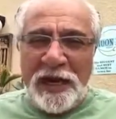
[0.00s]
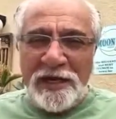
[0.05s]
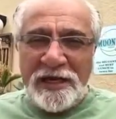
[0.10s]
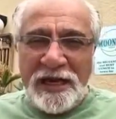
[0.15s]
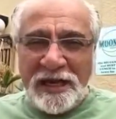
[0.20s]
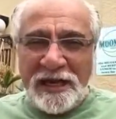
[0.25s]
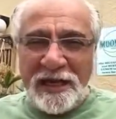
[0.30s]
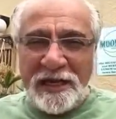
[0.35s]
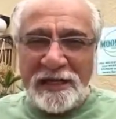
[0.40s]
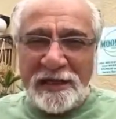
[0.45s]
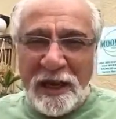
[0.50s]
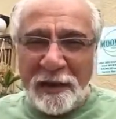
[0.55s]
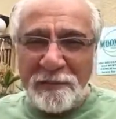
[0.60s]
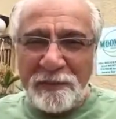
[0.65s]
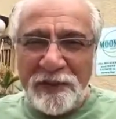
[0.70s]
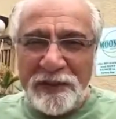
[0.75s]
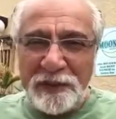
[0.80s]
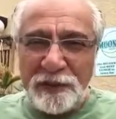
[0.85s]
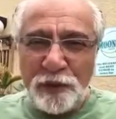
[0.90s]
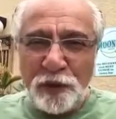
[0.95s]
Naquele
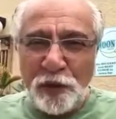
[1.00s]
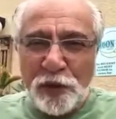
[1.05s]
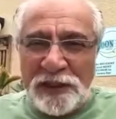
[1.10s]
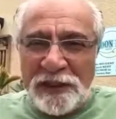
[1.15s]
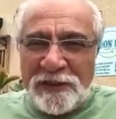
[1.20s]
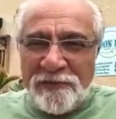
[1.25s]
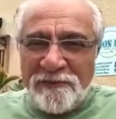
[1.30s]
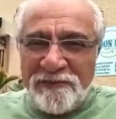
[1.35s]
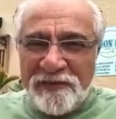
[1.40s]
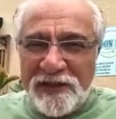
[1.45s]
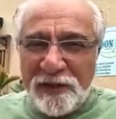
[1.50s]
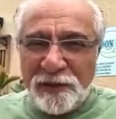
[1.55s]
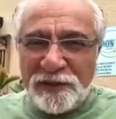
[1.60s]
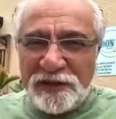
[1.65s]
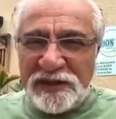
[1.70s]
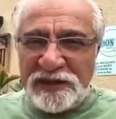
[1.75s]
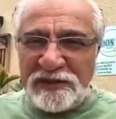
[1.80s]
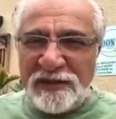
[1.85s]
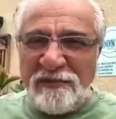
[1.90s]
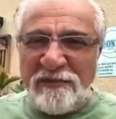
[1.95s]
capítulo, Deus
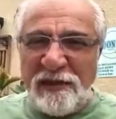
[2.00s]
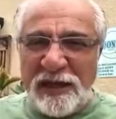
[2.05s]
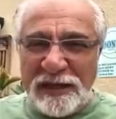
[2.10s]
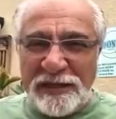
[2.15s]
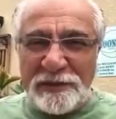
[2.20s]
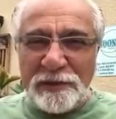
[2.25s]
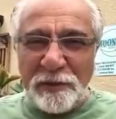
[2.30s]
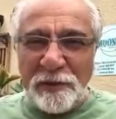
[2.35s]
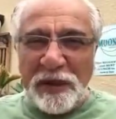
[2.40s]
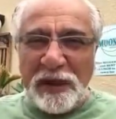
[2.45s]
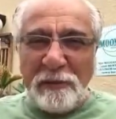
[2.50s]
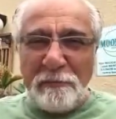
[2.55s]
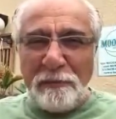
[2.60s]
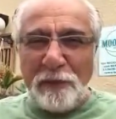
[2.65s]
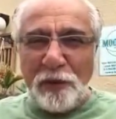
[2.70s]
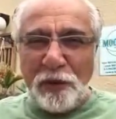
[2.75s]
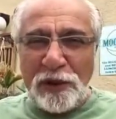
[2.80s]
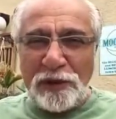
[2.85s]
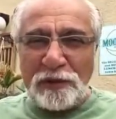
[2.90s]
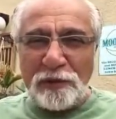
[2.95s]
está falando pela
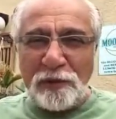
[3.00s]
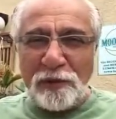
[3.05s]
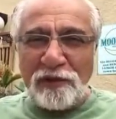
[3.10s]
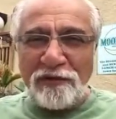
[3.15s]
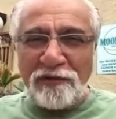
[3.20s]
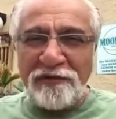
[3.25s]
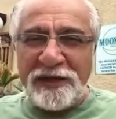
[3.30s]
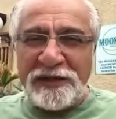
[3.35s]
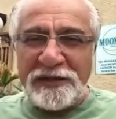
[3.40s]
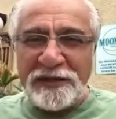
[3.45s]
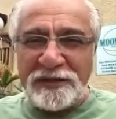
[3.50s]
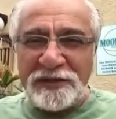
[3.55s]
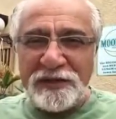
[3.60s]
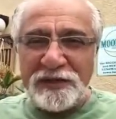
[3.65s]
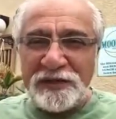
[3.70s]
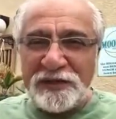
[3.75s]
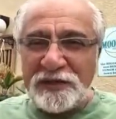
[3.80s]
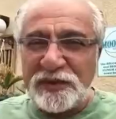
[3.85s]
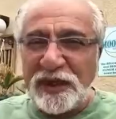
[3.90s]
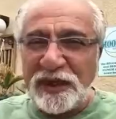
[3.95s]
boca do profeta,
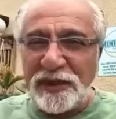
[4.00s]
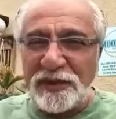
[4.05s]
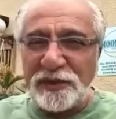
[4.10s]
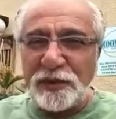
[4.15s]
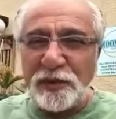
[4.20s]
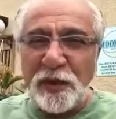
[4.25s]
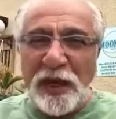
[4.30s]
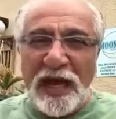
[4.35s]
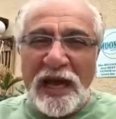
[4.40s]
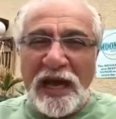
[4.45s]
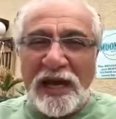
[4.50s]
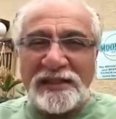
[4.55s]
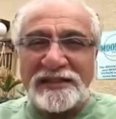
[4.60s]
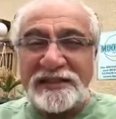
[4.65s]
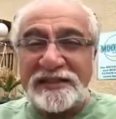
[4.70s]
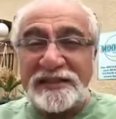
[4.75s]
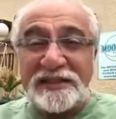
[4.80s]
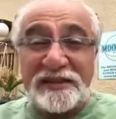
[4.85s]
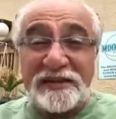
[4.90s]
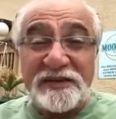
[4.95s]
dizendo às
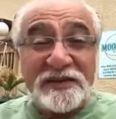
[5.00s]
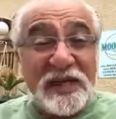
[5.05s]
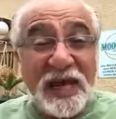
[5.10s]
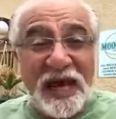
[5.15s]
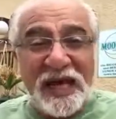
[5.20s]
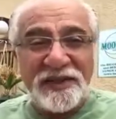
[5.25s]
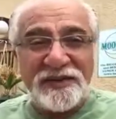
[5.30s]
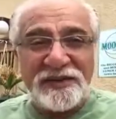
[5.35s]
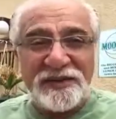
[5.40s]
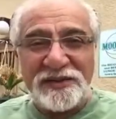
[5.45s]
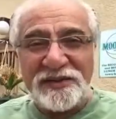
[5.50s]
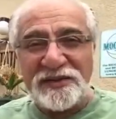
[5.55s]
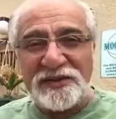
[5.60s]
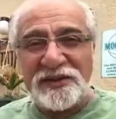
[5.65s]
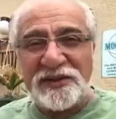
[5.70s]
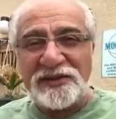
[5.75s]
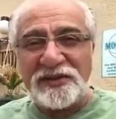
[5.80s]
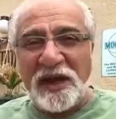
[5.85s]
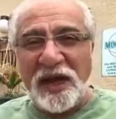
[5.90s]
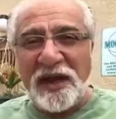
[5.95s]
cidades
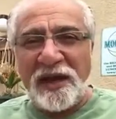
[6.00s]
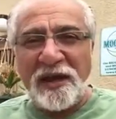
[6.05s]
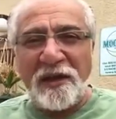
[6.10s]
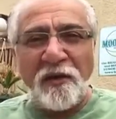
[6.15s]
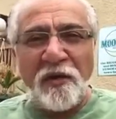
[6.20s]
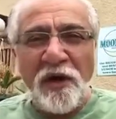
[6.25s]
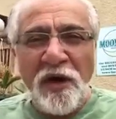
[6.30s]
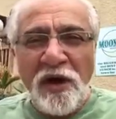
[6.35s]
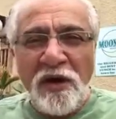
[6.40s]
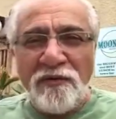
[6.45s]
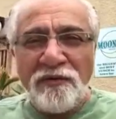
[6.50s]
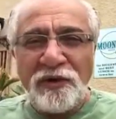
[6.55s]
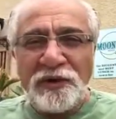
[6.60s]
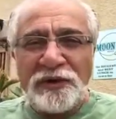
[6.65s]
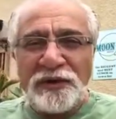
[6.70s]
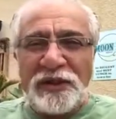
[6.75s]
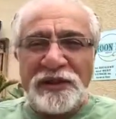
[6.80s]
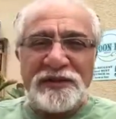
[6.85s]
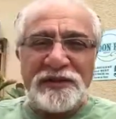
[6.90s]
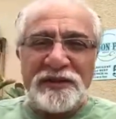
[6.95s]
de Israel:
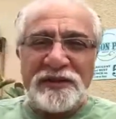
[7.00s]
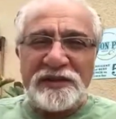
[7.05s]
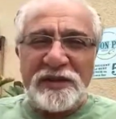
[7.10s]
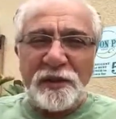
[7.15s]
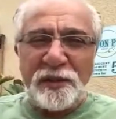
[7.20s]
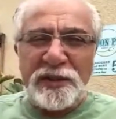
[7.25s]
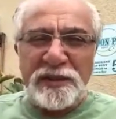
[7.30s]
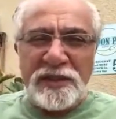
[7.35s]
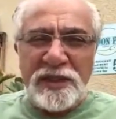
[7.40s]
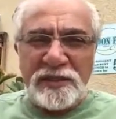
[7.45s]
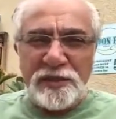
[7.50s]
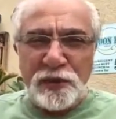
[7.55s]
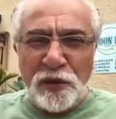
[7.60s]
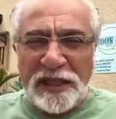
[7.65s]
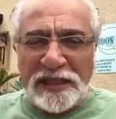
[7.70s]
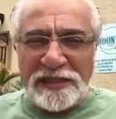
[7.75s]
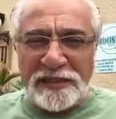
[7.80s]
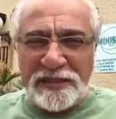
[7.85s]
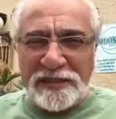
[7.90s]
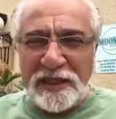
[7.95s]
vocês estão em
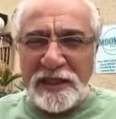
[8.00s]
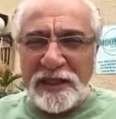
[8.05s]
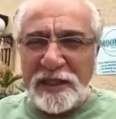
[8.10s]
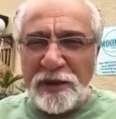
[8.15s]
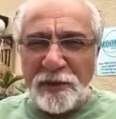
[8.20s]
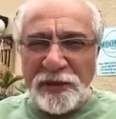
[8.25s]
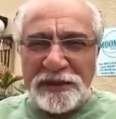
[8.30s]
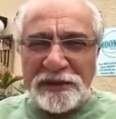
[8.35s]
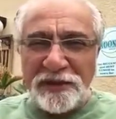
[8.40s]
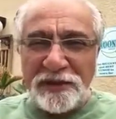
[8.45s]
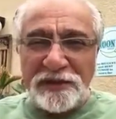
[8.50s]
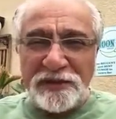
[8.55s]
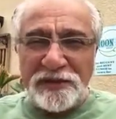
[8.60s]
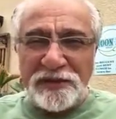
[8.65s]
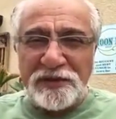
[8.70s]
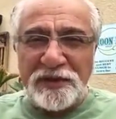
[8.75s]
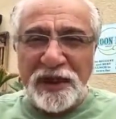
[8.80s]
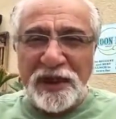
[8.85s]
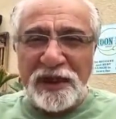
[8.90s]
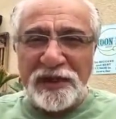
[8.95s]
desolação, em
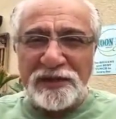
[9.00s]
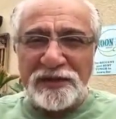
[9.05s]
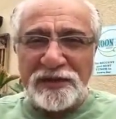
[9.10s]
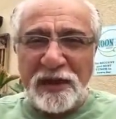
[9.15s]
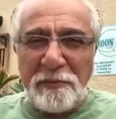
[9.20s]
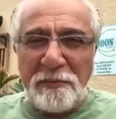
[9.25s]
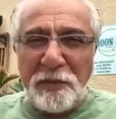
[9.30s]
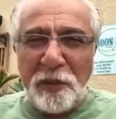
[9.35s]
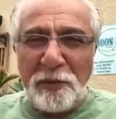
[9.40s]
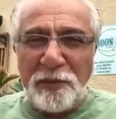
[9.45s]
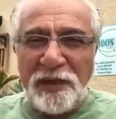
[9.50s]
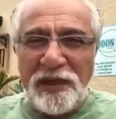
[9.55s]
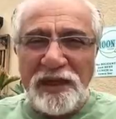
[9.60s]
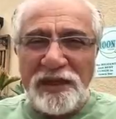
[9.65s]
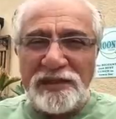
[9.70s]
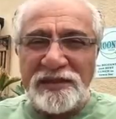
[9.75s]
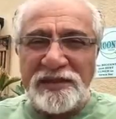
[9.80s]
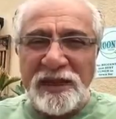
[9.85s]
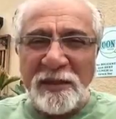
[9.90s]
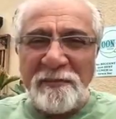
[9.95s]
tristeza, em
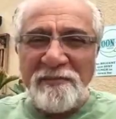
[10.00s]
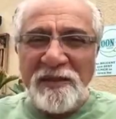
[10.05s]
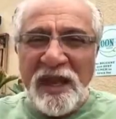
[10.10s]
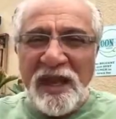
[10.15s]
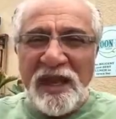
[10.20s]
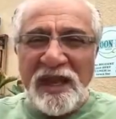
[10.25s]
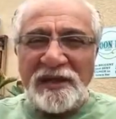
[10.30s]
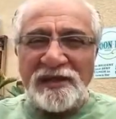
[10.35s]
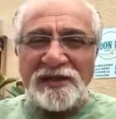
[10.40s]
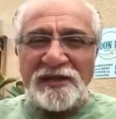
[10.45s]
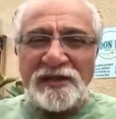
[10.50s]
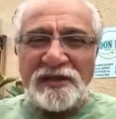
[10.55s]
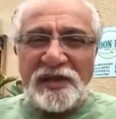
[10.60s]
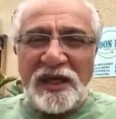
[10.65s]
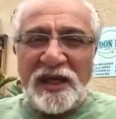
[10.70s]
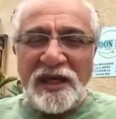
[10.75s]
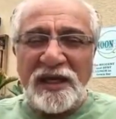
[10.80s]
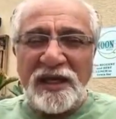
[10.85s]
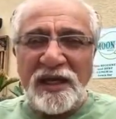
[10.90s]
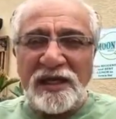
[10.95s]
pobreza, em
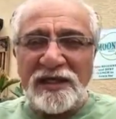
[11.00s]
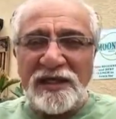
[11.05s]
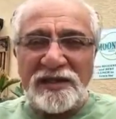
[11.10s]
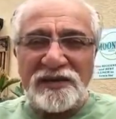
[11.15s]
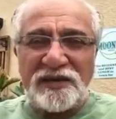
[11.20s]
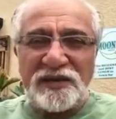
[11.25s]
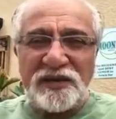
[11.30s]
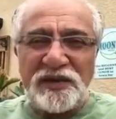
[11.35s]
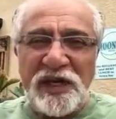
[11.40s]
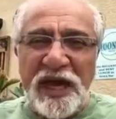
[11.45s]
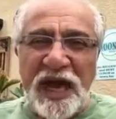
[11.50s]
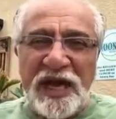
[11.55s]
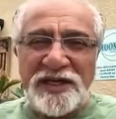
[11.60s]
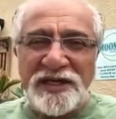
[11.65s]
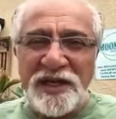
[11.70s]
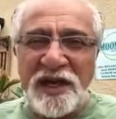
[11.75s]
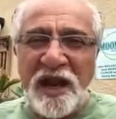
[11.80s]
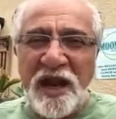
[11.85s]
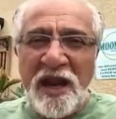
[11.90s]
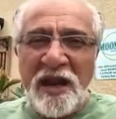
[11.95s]
seca, em
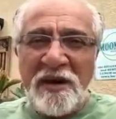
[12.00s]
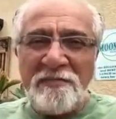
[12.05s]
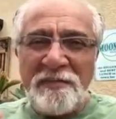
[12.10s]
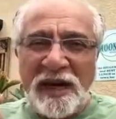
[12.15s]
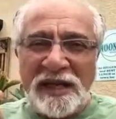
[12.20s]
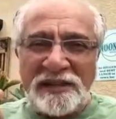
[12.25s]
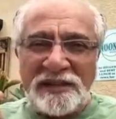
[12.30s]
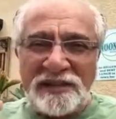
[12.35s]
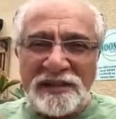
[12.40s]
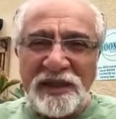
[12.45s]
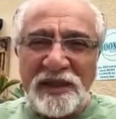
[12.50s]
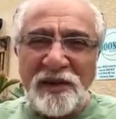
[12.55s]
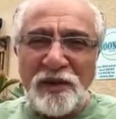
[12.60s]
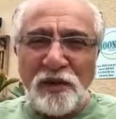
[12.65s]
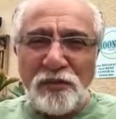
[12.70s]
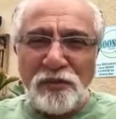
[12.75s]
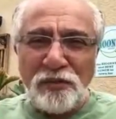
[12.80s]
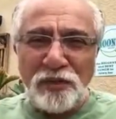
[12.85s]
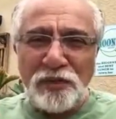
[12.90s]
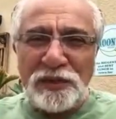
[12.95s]
estiagem, mas
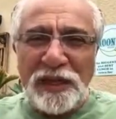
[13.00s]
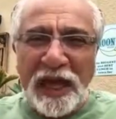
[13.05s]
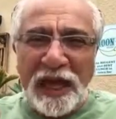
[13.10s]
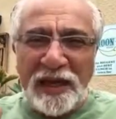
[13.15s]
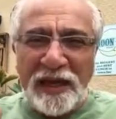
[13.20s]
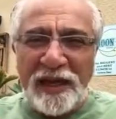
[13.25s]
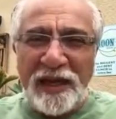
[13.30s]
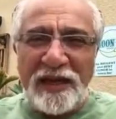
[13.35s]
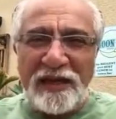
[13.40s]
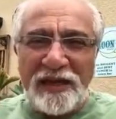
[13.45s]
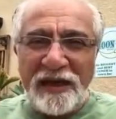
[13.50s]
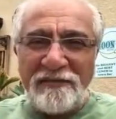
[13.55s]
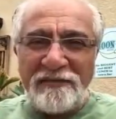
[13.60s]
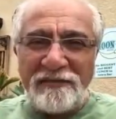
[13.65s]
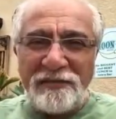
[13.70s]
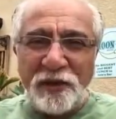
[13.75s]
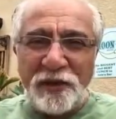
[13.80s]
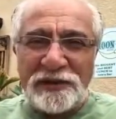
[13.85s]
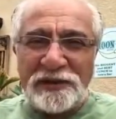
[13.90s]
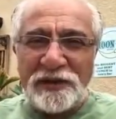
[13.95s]
eu mudarei a
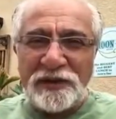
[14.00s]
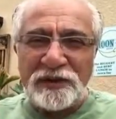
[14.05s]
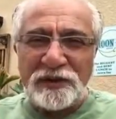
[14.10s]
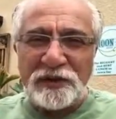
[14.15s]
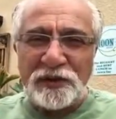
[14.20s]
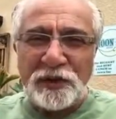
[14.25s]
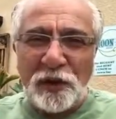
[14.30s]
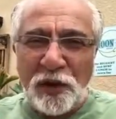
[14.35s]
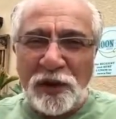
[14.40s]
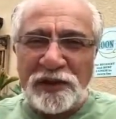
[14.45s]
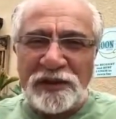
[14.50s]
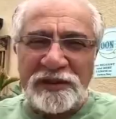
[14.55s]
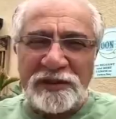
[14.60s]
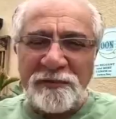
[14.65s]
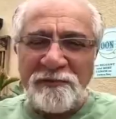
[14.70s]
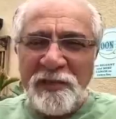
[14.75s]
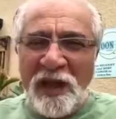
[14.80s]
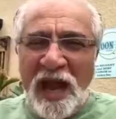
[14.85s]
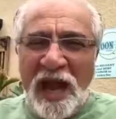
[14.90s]
vossa sorte.